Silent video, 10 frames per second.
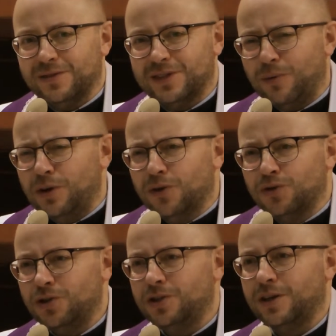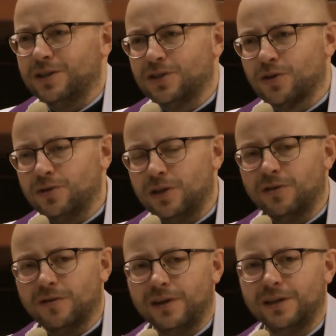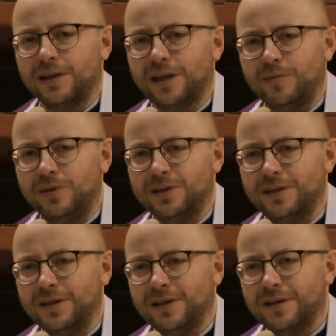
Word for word: całe jego życie jest skoncentrowane na tej misji.